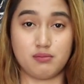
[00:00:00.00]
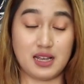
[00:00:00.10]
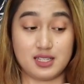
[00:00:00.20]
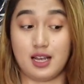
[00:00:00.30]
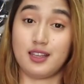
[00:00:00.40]

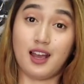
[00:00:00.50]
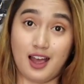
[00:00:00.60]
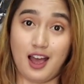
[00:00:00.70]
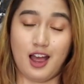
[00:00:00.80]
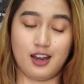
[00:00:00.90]
masangnya
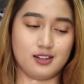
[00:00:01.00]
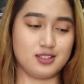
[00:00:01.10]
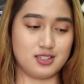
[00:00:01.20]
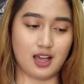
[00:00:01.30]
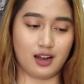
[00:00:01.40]

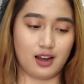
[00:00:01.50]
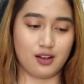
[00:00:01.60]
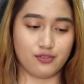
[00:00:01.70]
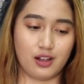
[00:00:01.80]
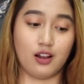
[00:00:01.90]
kan
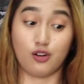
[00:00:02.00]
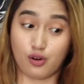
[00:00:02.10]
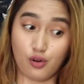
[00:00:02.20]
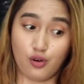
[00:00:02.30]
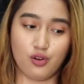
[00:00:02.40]
secara
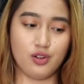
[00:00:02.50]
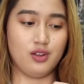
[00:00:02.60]
velcro